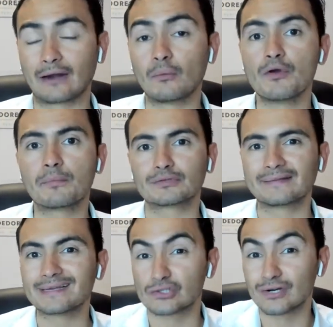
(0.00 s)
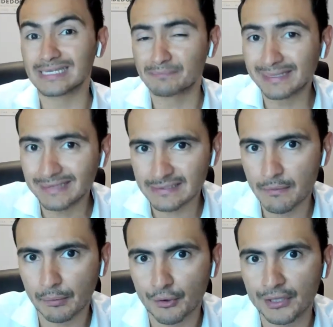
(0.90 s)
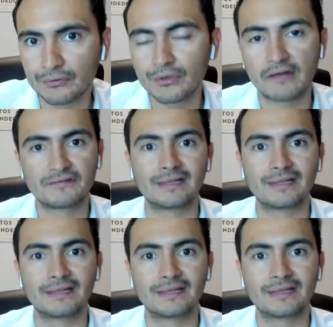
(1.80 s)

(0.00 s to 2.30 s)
algo muy importante que son las ventas de mi proyecto y al